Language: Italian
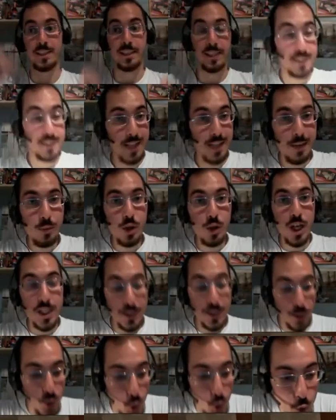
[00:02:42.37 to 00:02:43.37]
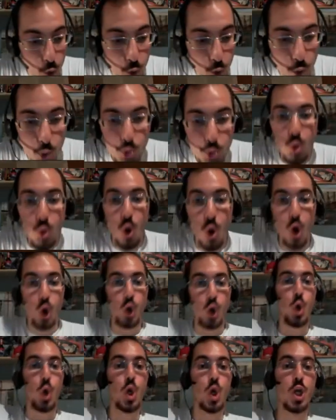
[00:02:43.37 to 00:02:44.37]
siamo nel
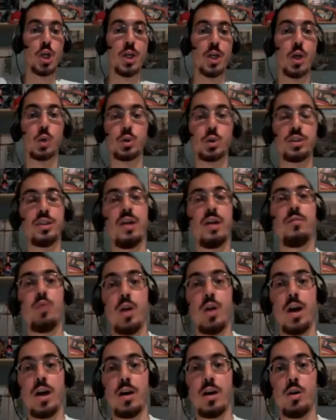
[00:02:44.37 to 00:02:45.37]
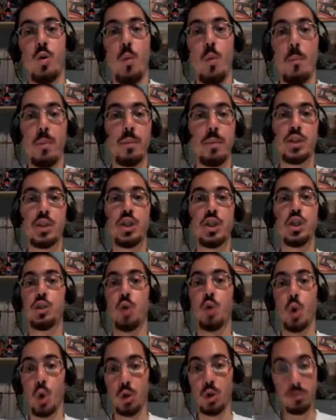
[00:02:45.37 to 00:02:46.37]
sottosuolo, l'ottavo nano,
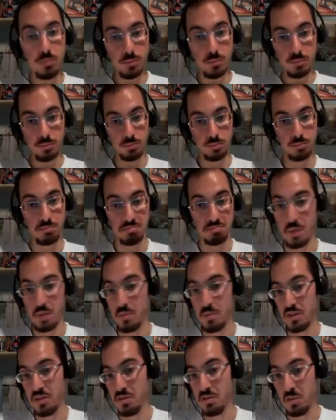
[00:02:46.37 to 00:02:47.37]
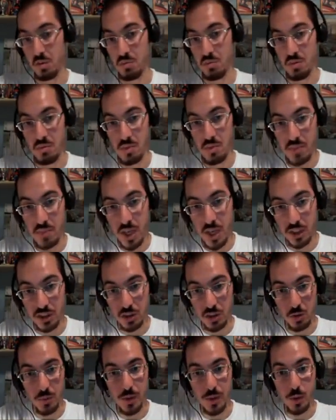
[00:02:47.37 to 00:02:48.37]
titolo? mamma mi titolo, mi, mi
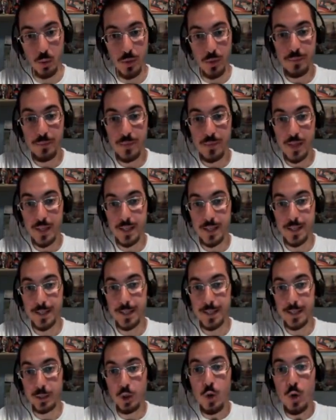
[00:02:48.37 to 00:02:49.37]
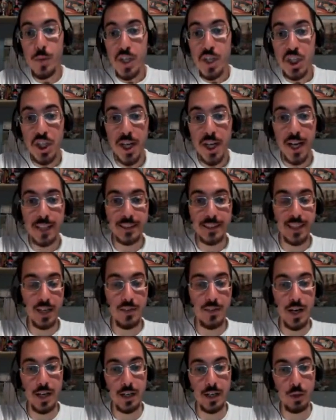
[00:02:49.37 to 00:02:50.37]
piace come nome, eh, comincerà a
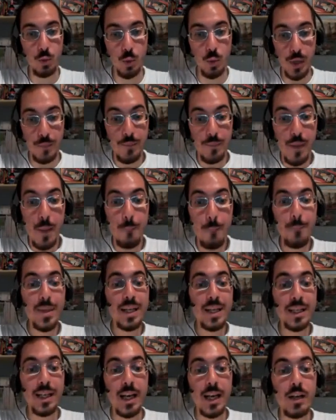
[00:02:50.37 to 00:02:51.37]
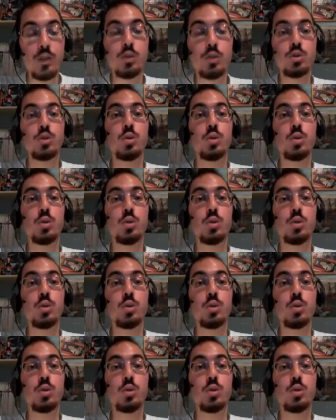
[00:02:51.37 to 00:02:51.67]
scavare qui. Perché non sto